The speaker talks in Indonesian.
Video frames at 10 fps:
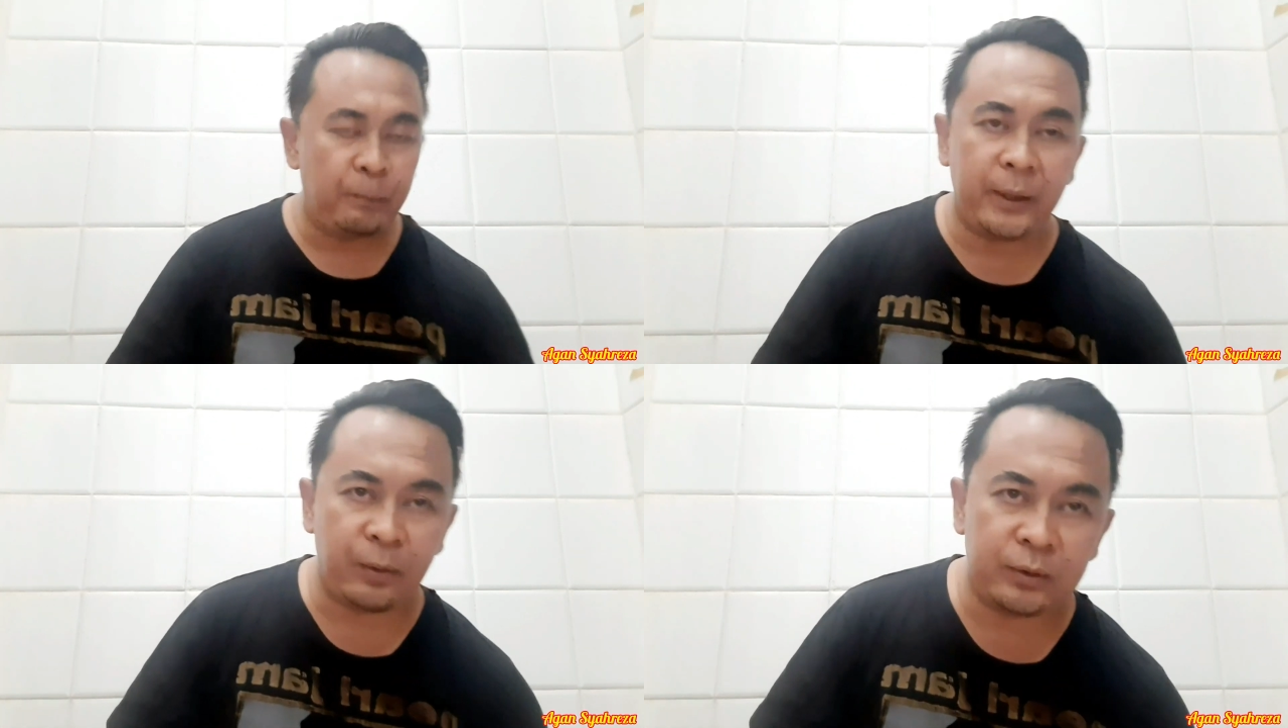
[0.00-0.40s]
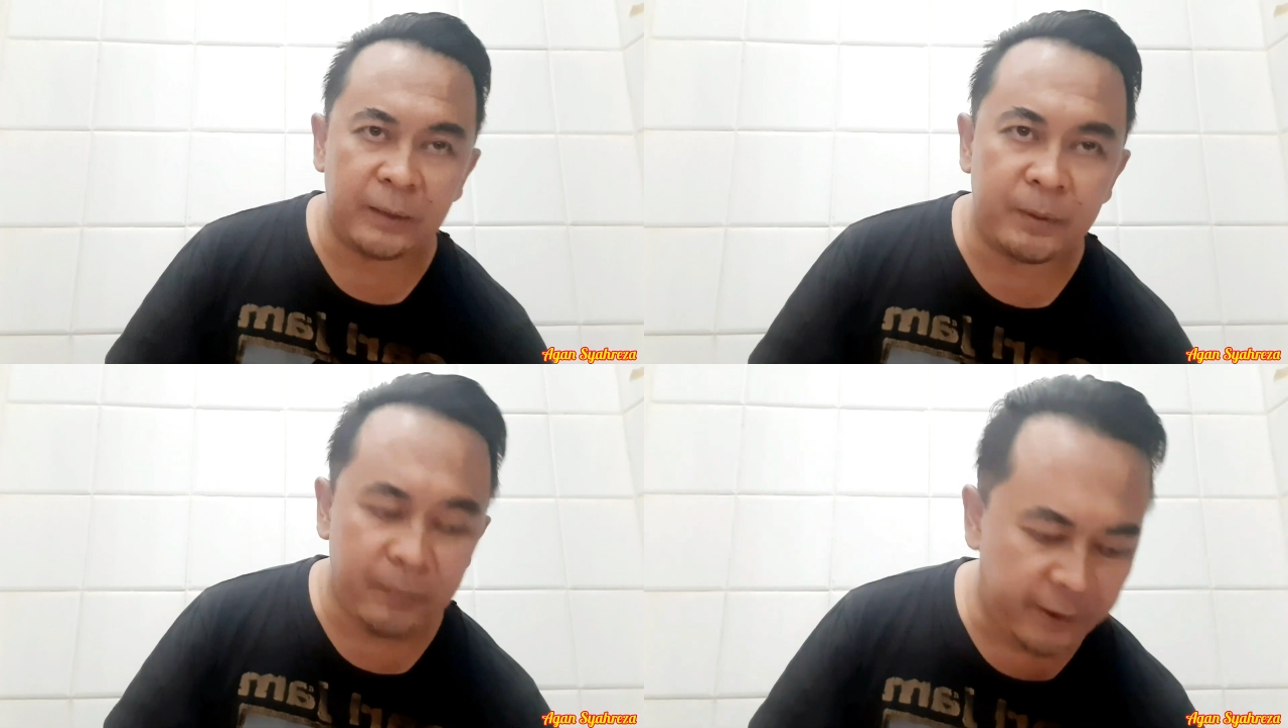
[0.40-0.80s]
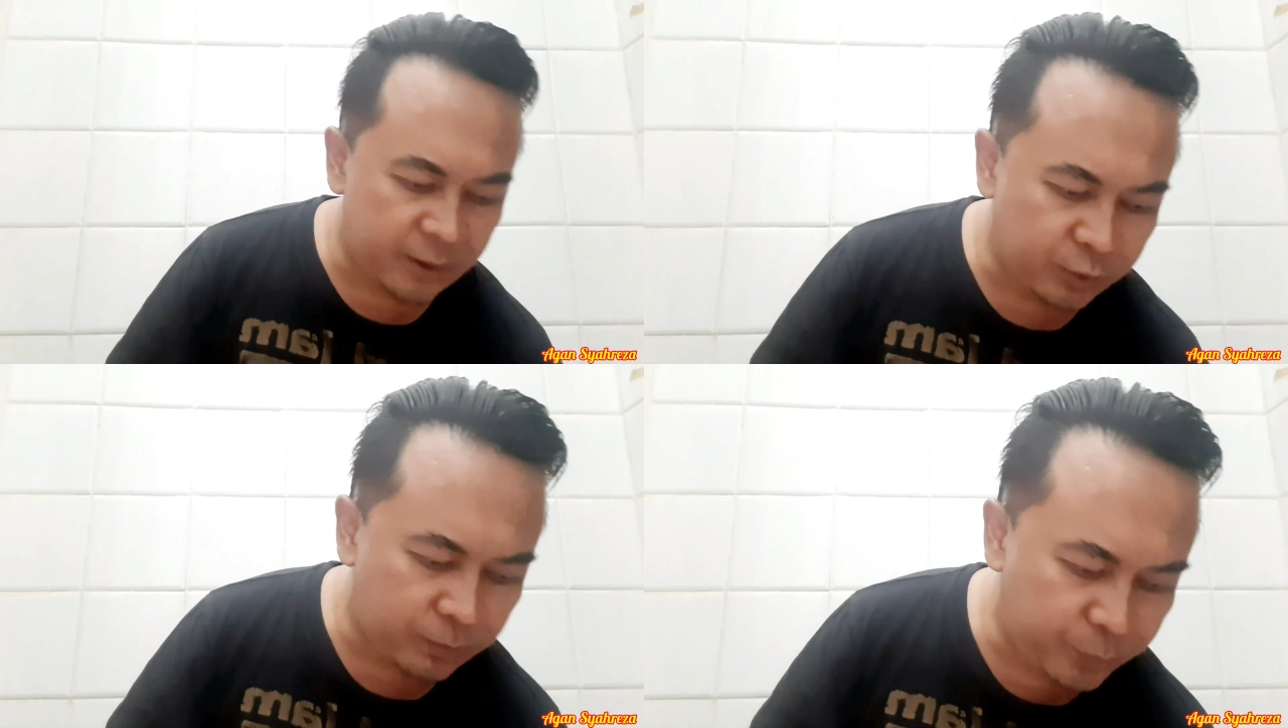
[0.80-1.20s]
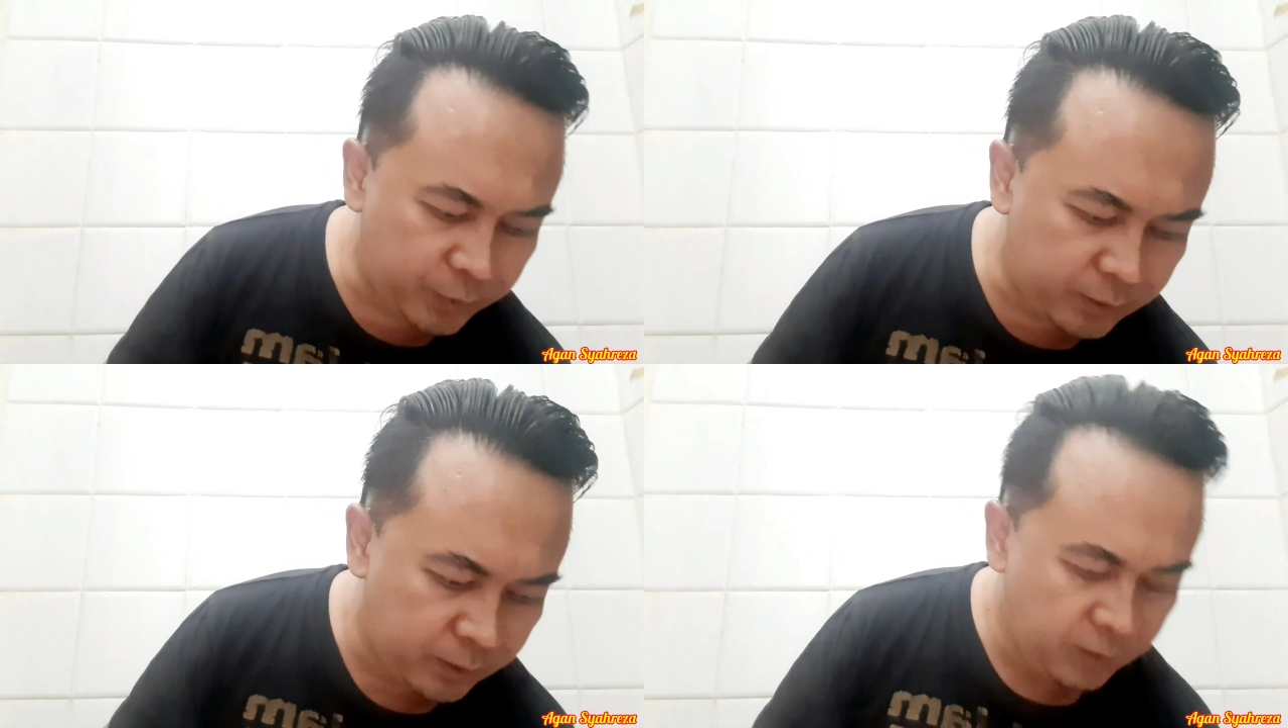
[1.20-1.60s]
perekrutan pemain
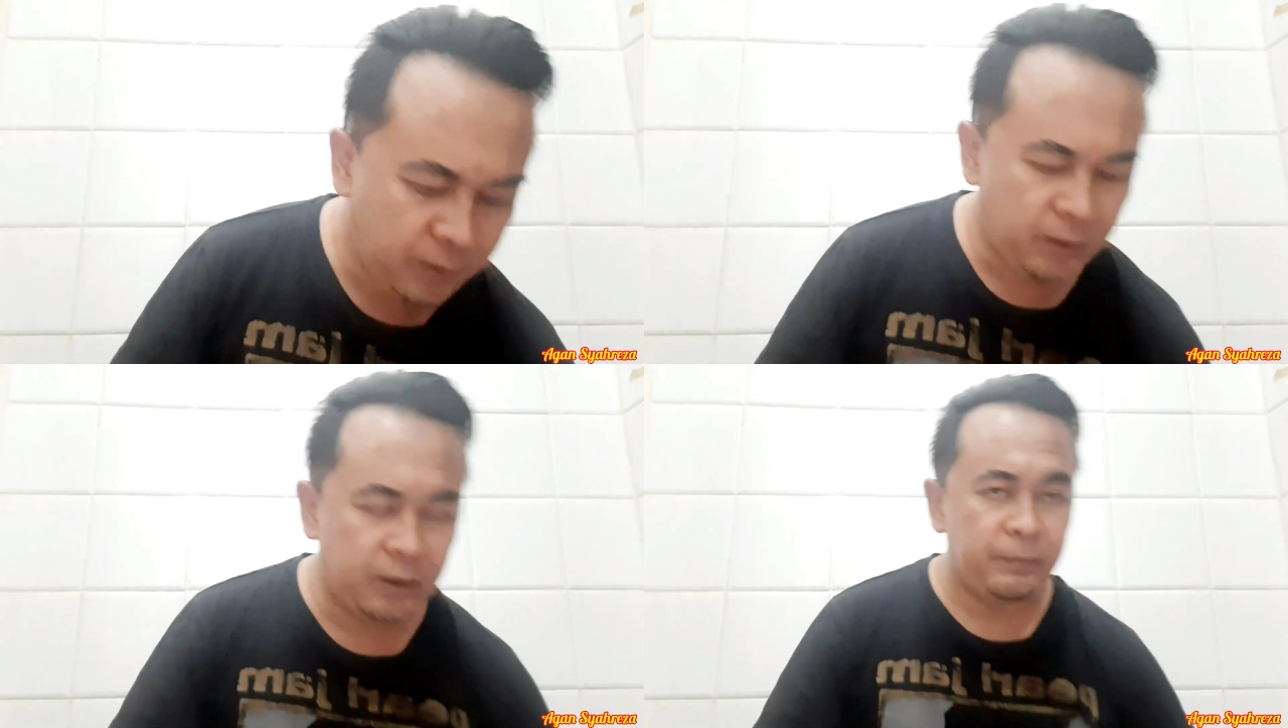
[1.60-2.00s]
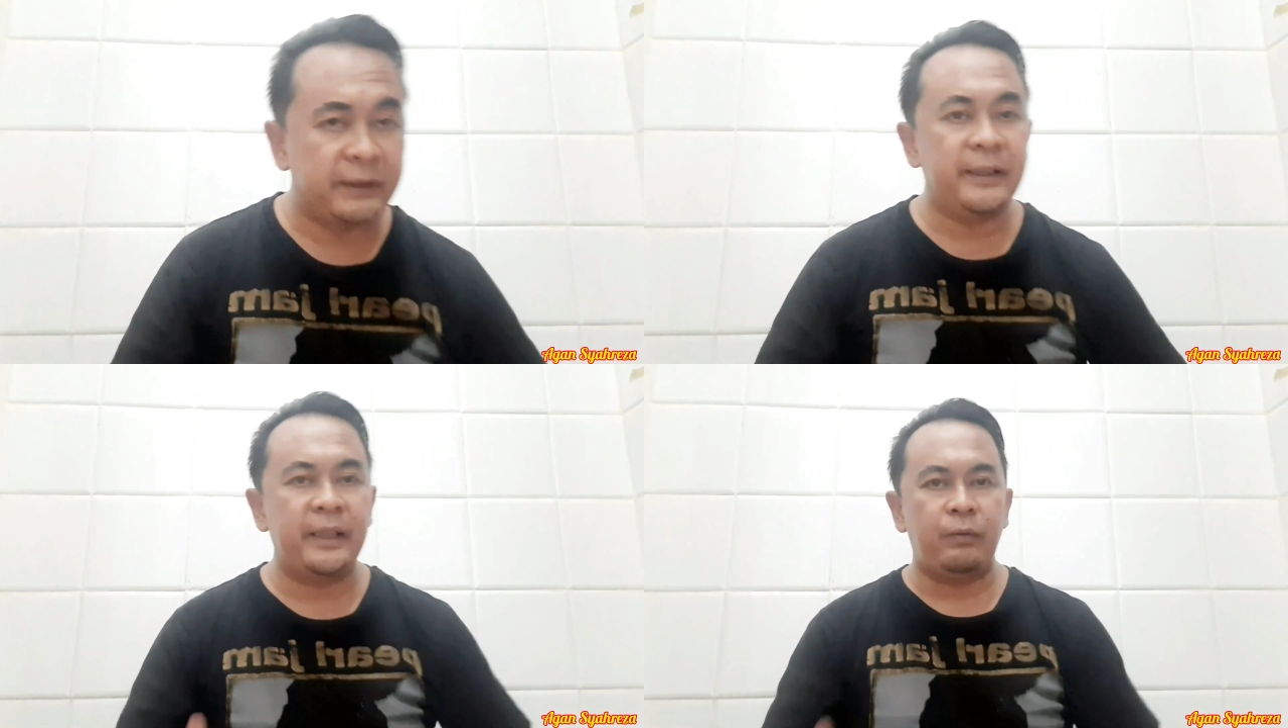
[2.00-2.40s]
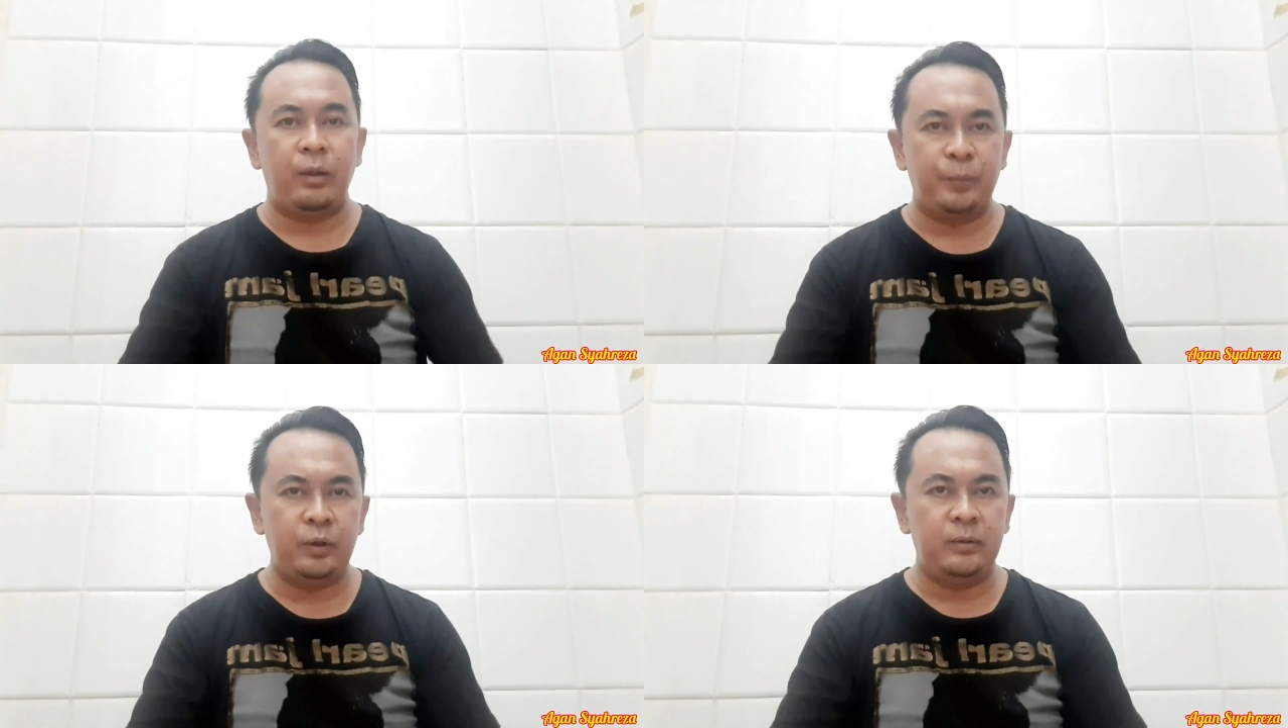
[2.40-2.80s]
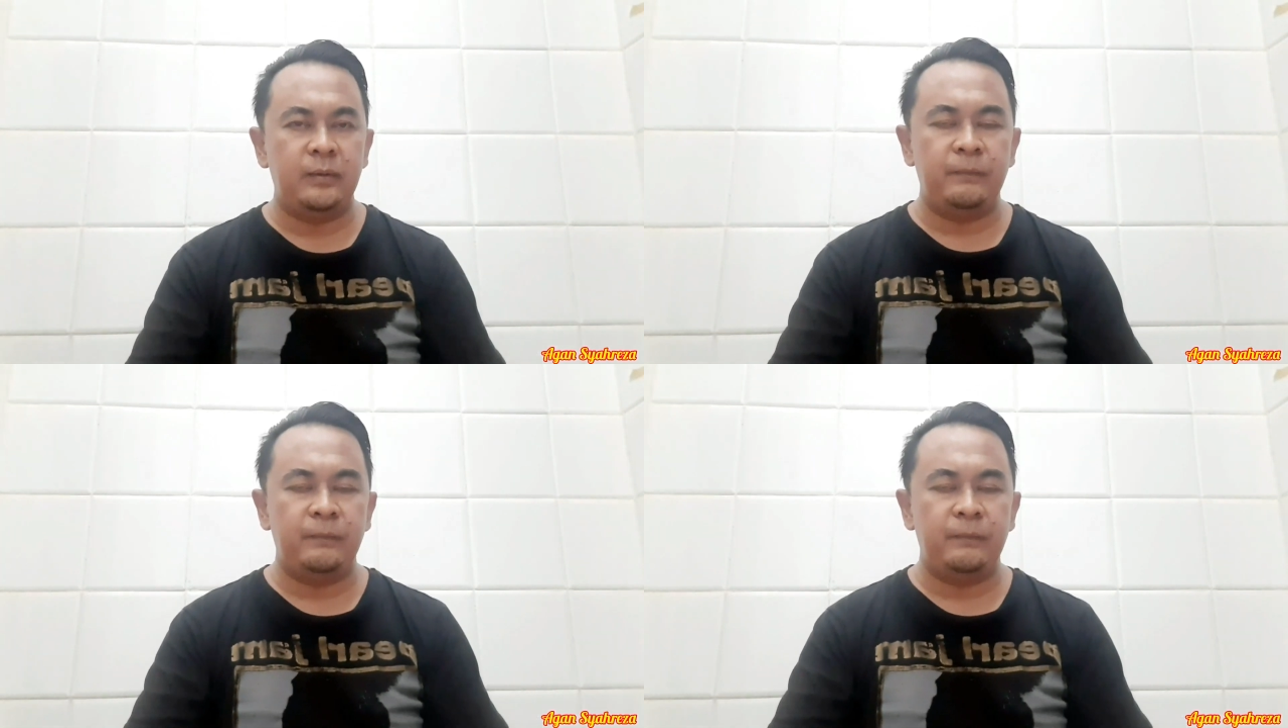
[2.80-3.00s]
ataupun eh, materi walaupun